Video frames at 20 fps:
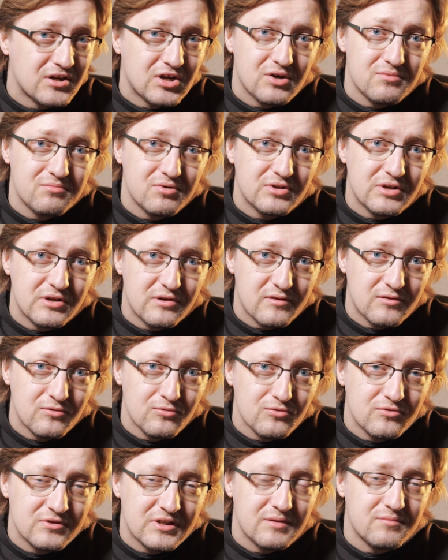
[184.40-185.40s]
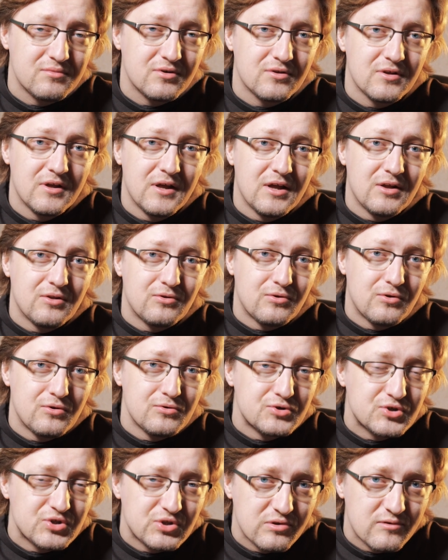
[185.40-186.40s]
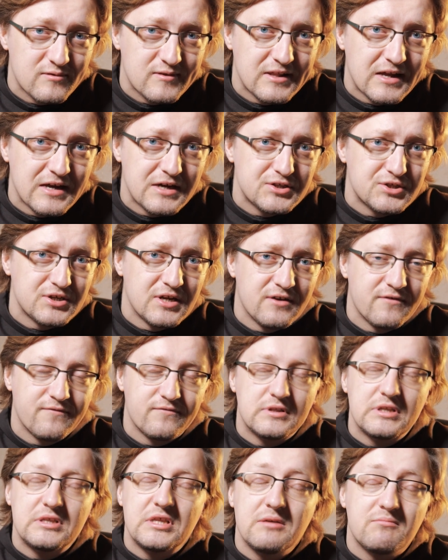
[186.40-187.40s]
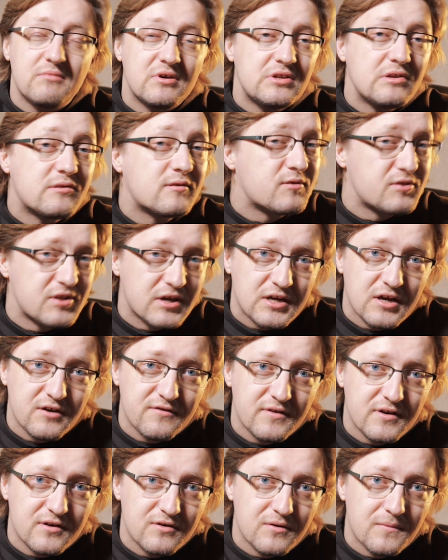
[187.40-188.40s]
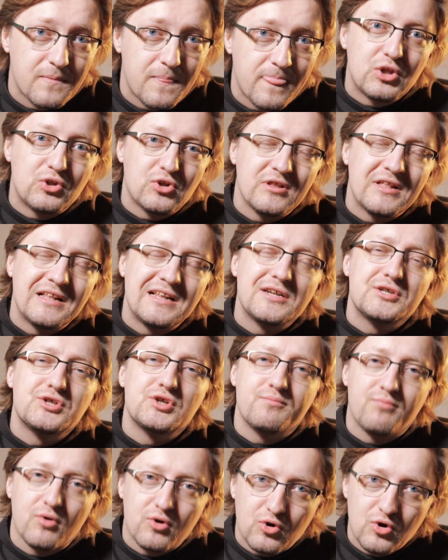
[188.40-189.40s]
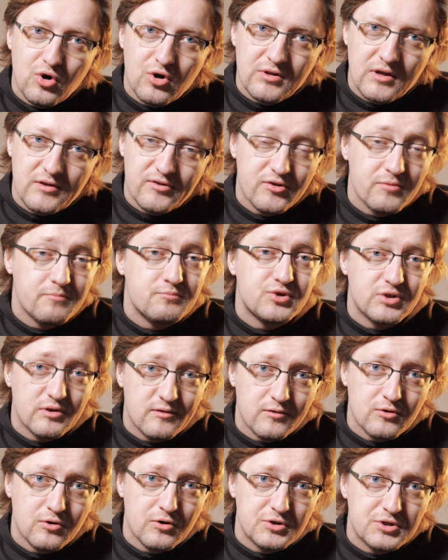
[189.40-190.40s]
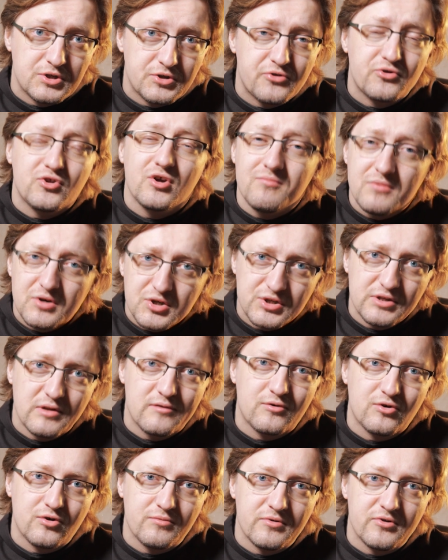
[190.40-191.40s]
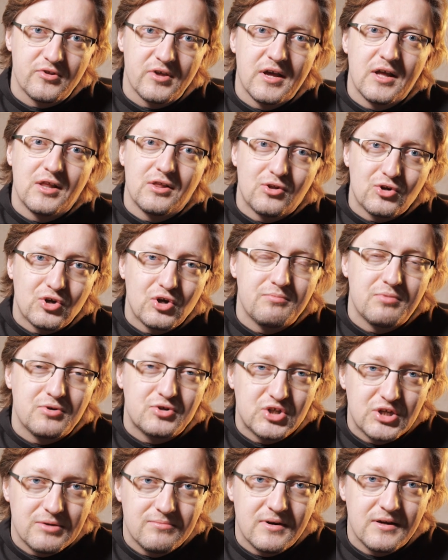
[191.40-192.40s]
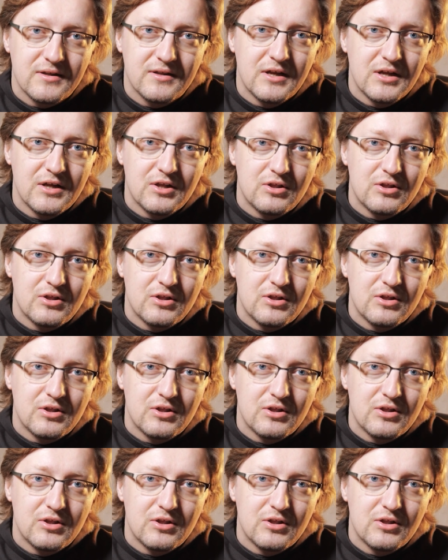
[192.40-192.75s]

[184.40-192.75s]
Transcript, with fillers: tego, bo to jest nudne, bo ty już to znasz, w tym nie ma nic ciekawego. I to należy pokonać, przeskoczyć. To można zrobić, tylko potrzeba